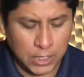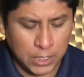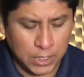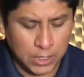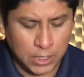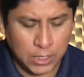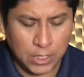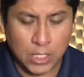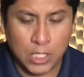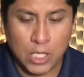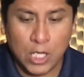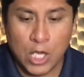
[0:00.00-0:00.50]

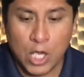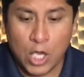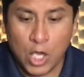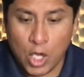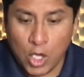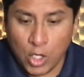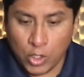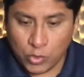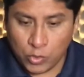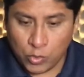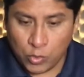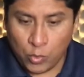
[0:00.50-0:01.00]

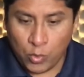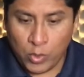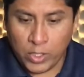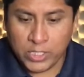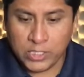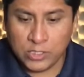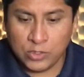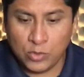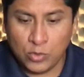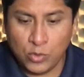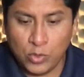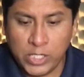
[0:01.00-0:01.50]
no
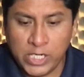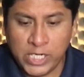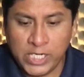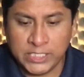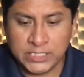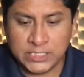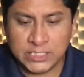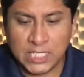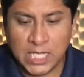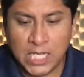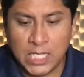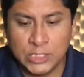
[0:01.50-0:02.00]

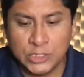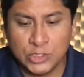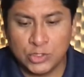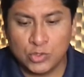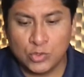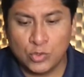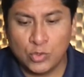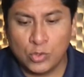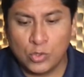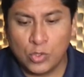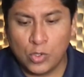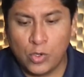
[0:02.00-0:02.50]
endurezcan
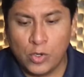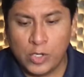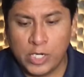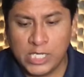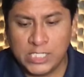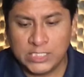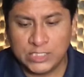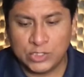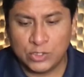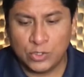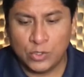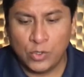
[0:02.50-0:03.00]
su
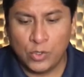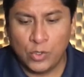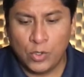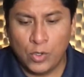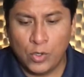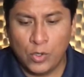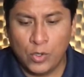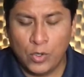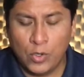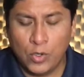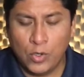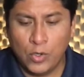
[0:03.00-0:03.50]

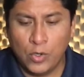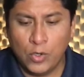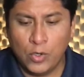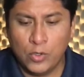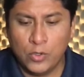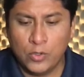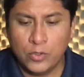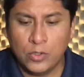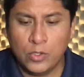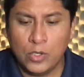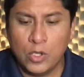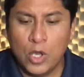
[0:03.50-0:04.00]

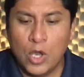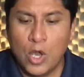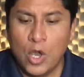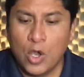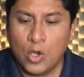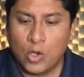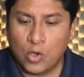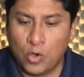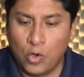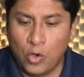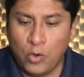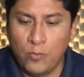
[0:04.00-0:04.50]

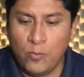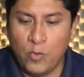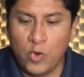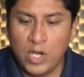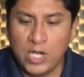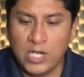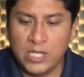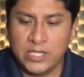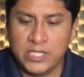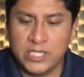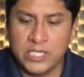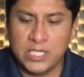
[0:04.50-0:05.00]
corazón como
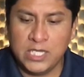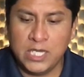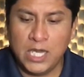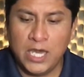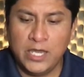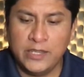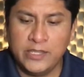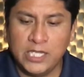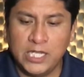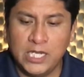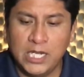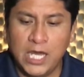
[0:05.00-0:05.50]
el
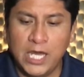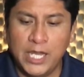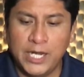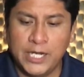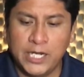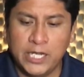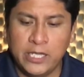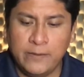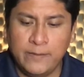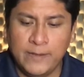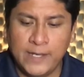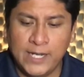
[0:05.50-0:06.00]
día de la
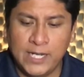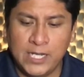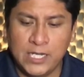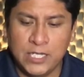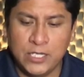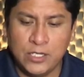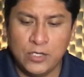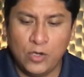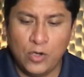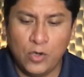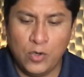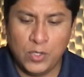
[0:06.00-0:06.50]

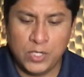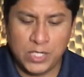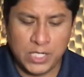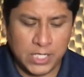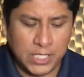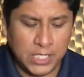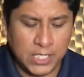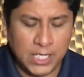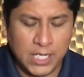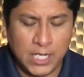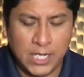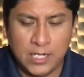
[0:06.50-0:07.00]
rebelión
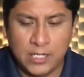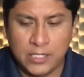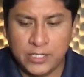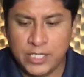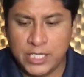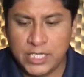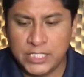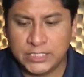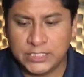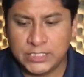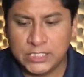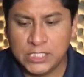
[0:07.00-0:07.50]
en el
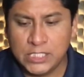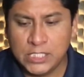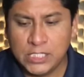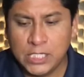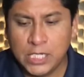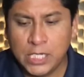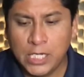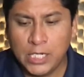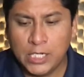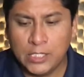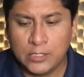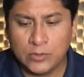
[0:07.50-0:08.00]

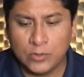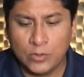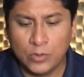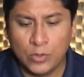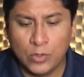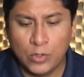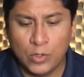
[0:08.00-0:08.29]
desierto,